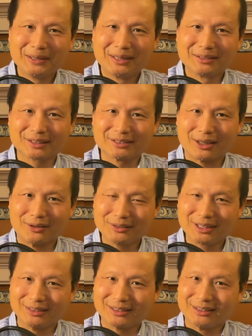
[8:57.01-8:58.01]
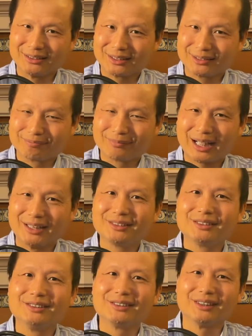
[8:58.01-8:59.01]
这个朝鲜战争还
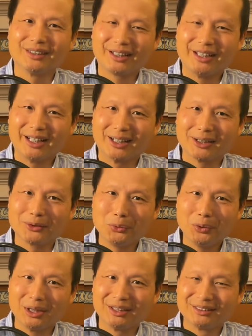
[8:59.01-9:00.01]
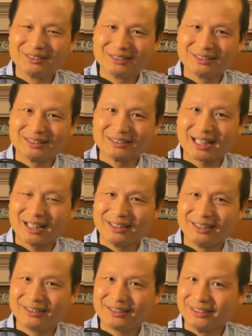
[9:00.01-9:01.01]
进行了两个月啊，才
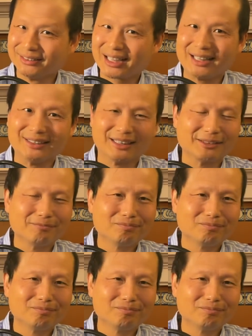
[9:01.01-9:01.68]
停战的。